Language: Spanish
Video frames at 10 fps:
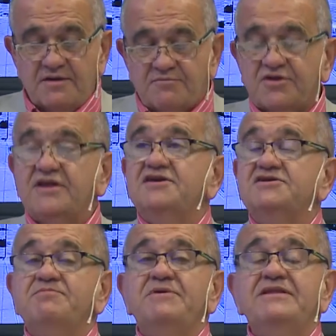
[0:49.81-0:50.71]
porque de
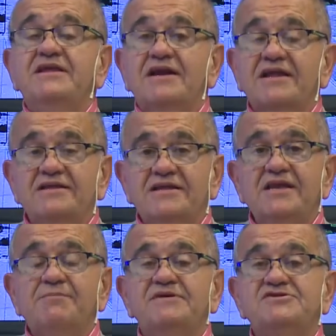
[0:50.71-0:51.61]
repente la
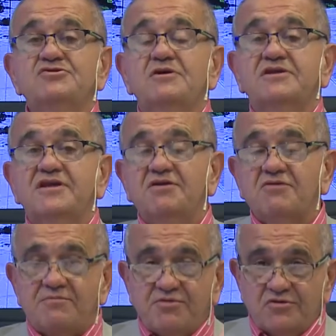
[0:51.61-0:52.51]
Argentina pasó a tener
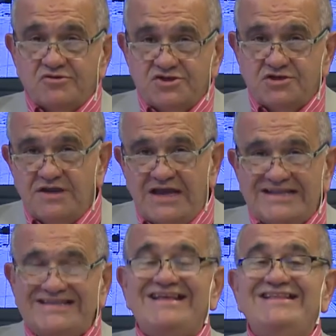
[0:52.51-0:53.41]
una producción
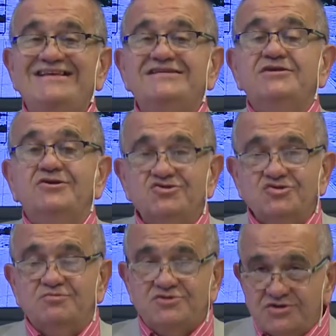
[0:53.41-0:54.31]
de
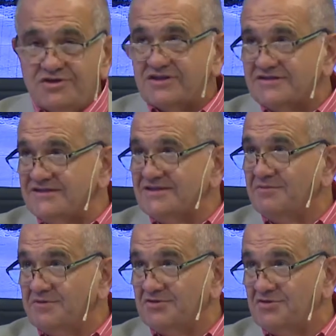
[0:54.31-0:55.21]
millones
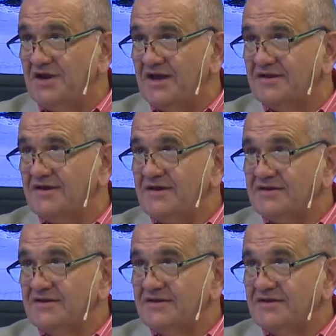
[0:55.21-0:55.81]
mil toneladas,